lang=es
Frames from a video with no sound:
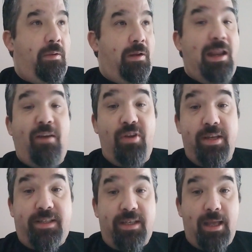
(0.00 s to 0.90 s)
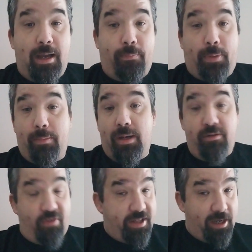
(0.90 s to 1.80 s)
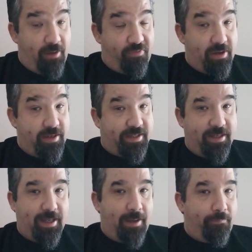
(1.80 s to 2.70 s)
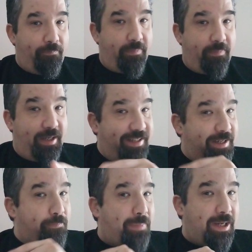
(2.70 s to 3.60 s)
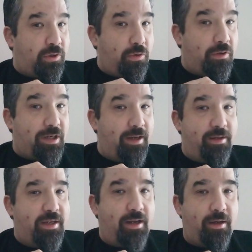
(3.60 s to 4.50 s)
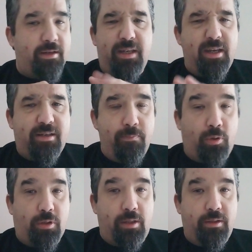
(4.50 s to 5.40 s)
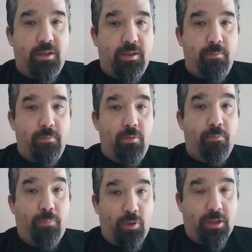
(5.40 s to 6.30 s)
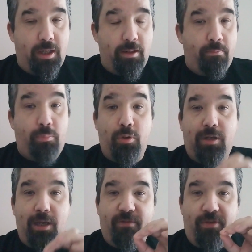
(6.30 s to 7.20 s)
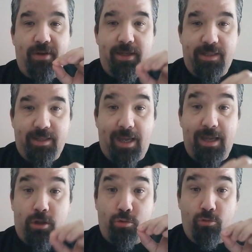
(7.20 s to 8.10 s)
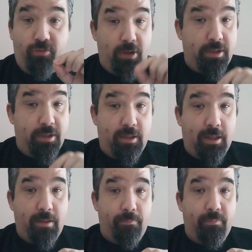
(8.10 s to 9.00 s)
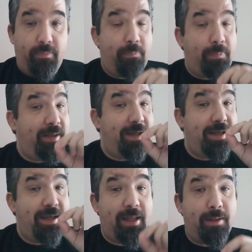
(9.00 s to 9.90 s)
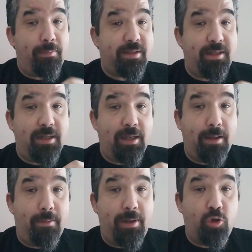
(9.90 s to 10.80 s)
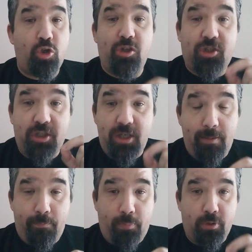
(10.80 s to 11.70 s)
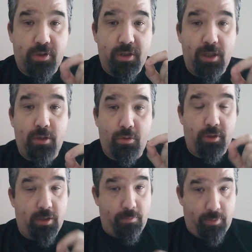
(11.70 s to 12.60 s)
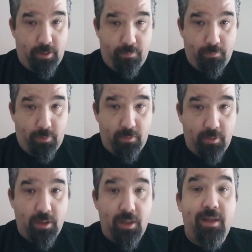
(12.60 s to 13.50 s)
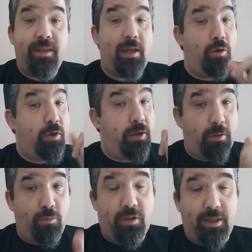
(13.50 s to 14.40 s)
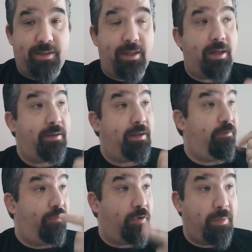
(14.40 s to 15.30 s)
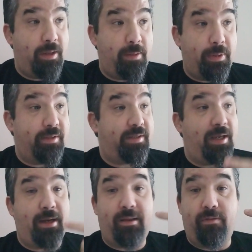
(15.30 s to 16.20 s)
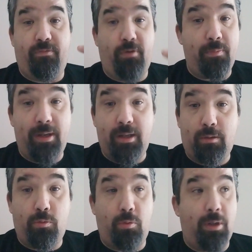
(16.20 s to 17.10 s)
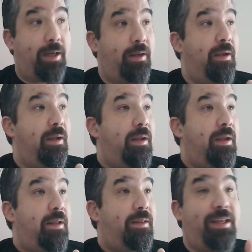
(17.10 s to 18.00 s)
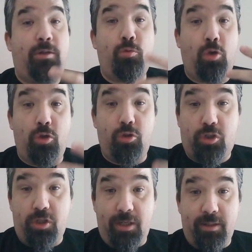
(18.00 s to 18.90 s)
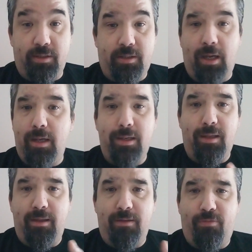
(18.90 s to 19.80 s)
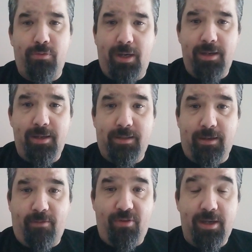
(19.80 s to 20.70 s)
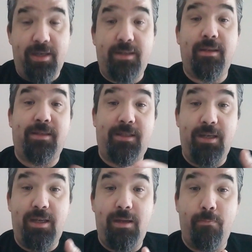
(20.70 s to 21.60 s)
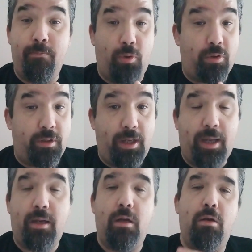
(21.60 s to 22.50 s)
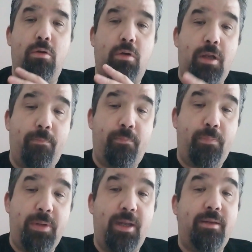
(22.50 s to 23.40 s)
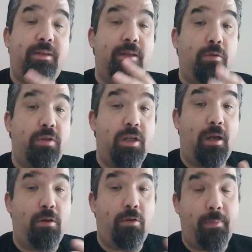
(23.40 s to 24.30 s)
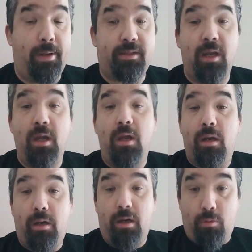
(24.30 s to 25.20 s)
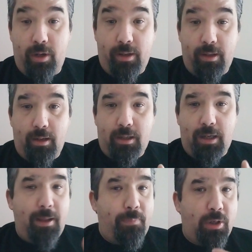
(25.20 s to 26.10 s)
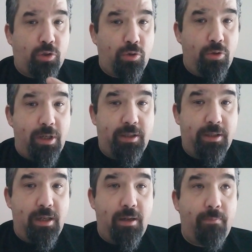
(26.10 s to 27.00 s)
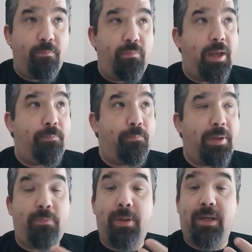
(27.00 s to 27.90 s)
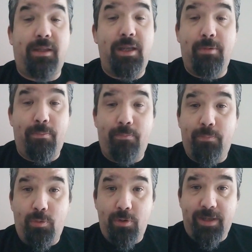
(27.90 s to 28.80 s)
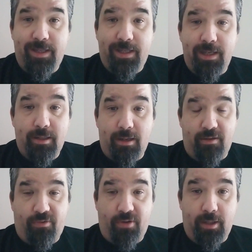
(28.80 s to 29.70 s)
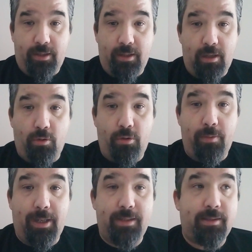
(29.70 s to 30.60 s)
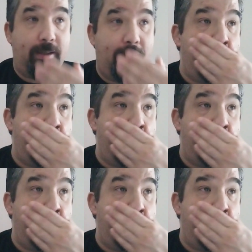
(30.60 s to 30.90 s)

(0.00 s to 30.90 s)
La felicidad, para manifestar la felicidad, ese paso que dije recién es importantísimo. ¿Por qué? Porque la felicidad y tu felicidad dependen nada más y nada menos 100% de ti mismo, de lo que te guste hacer, de tu forma de pensar, de tu forma de actuar, de tu conciencia y de disfrutar y de ser feliz sin importar lo que piensen o digan los demás. Recuerda, cada persona tiene una perspectiva muy distinta y diferente de los demás.